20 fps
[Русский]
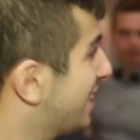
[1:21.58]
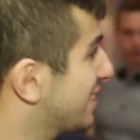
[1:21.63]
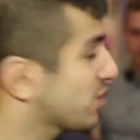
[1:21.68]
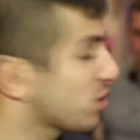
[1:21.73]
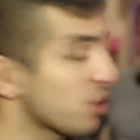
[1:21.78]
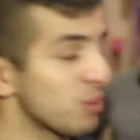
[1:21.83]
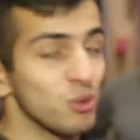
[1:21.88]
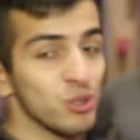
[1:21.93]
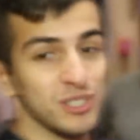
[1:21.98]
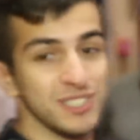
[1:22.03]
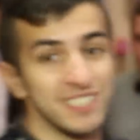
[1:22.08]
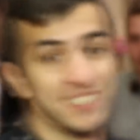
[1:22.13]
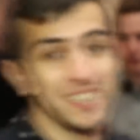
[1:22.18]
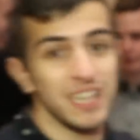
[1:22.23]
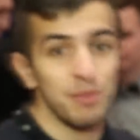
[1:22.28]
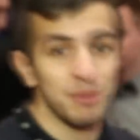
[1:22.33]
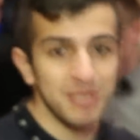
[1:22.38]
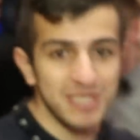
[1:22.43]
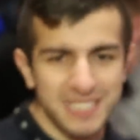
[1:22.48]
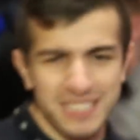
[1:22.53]
Скоро будут
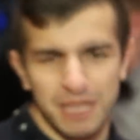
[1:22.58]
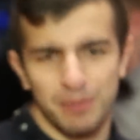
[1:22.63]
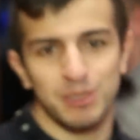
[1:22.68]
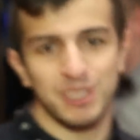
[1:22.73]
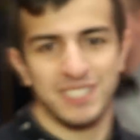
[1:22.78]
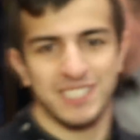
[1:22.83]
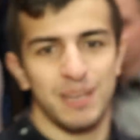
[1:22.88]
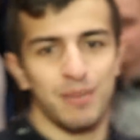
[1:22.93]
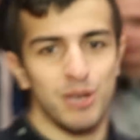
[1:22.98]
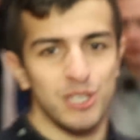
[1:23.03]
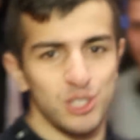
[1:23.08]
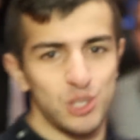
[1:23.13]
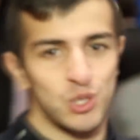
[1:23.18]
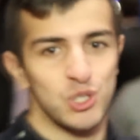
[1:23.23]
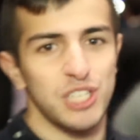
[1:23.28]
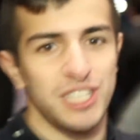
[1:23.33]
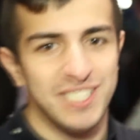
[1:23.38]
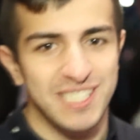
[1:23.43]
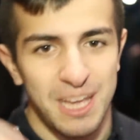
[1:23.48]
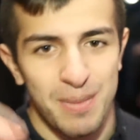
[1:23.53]
стендапы. Стендап это самое сложное,